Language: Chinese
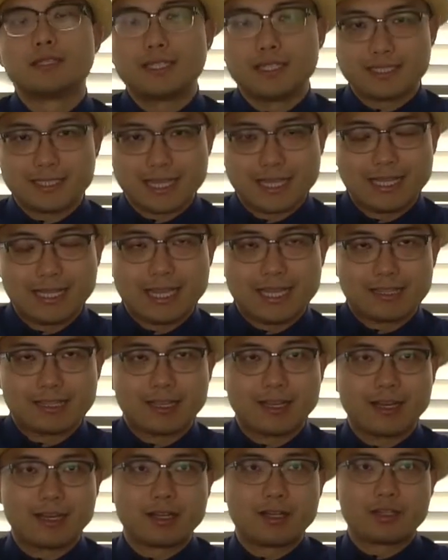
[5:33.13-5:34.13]
第三点
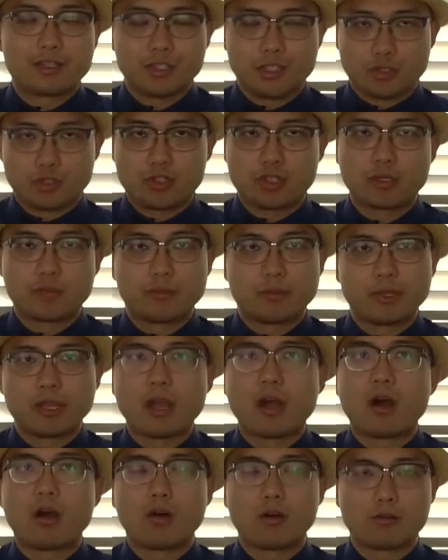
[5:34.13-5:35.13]
呢，就是不
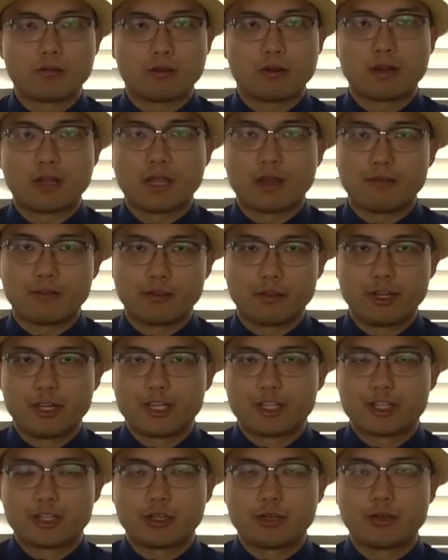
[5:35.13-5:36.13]
要 over
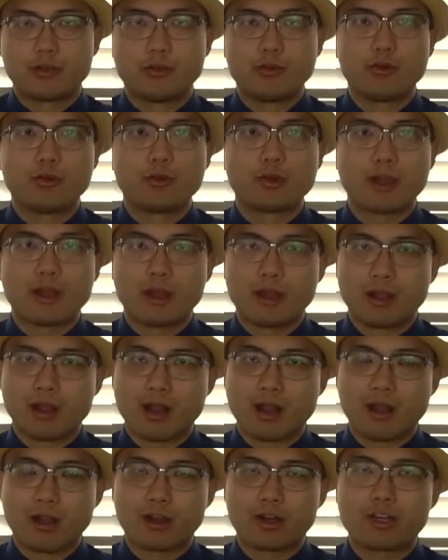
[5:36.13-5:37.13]
leverage，运用杠
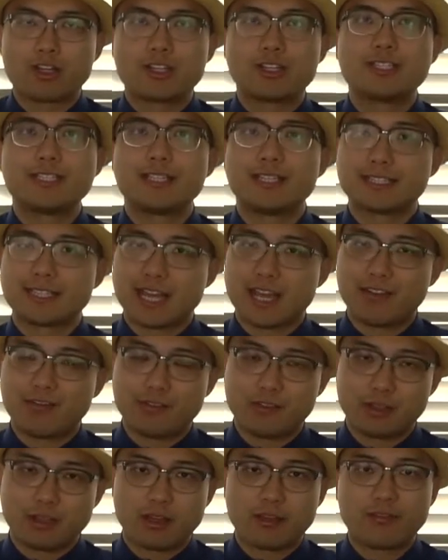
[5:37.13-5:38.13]
杆是积累财
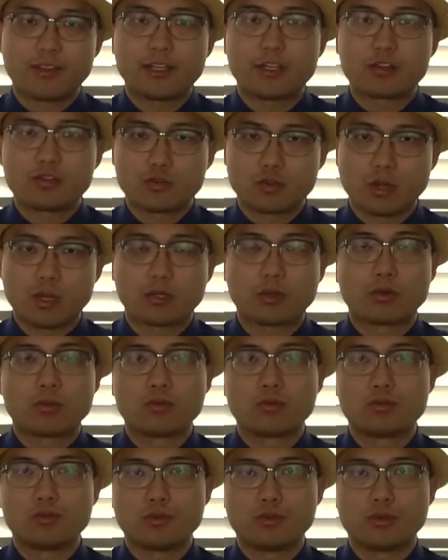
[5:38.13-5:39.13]
富的非常重要的
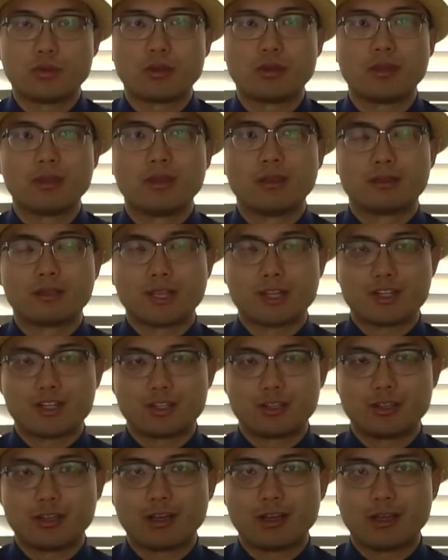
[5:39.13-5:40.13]
工具，但
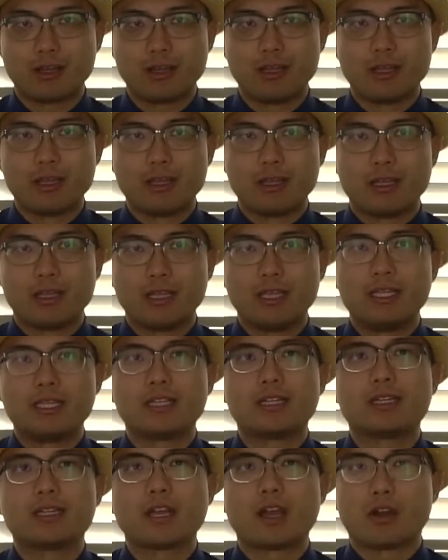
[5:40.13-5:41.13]
是呢，一
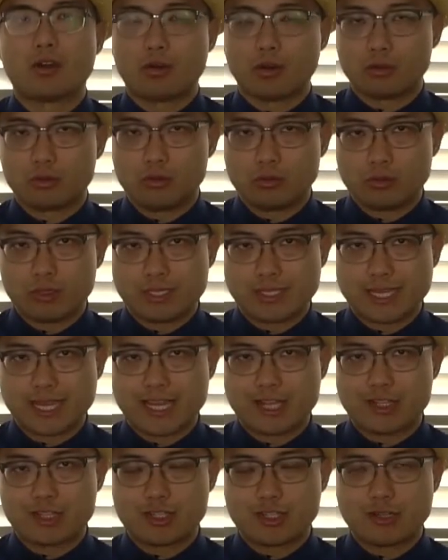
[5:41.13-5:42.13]
定要有个度的
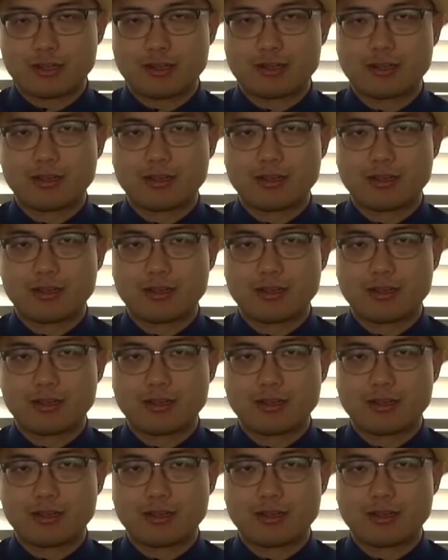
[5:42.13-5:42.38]
限制。